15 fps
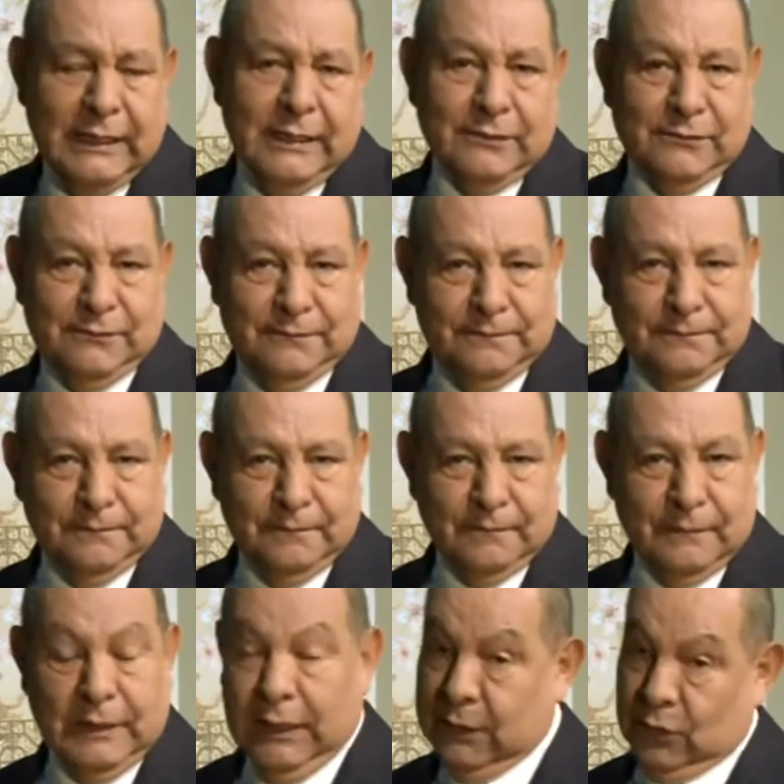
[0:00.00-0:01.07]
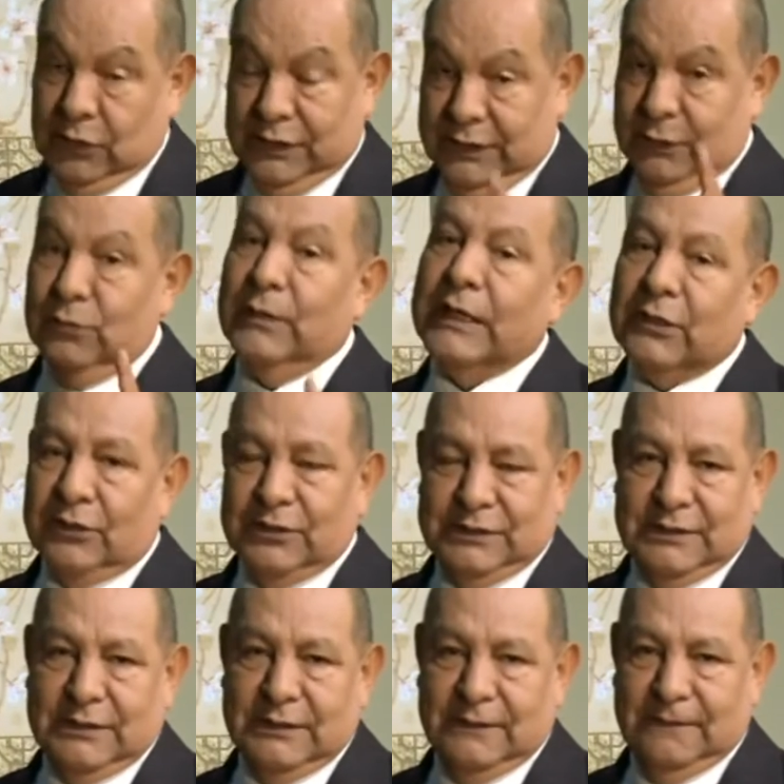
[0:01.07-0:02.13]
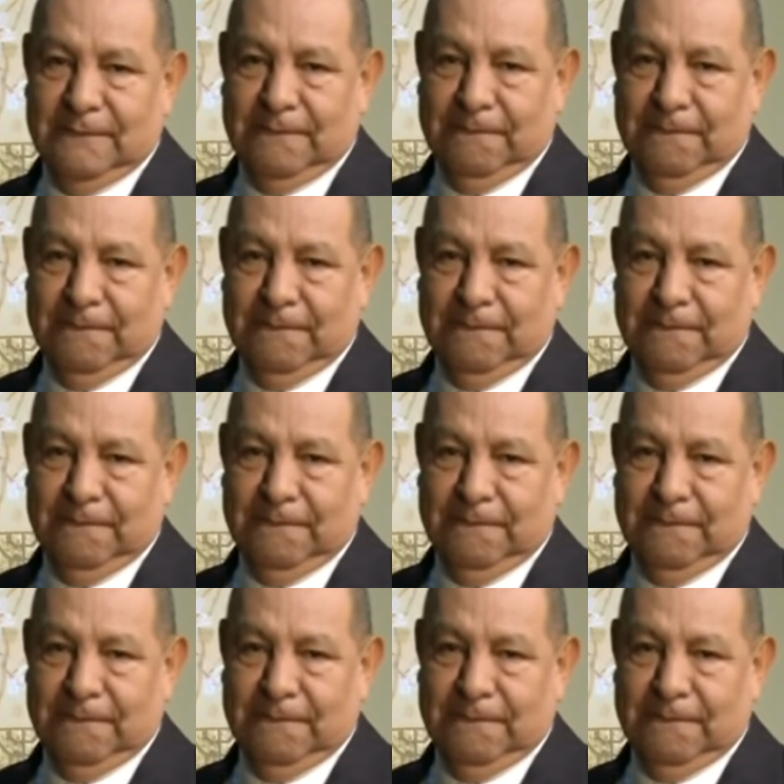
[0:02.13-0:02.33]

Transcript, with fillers: claro. Agora, tem uma coisa.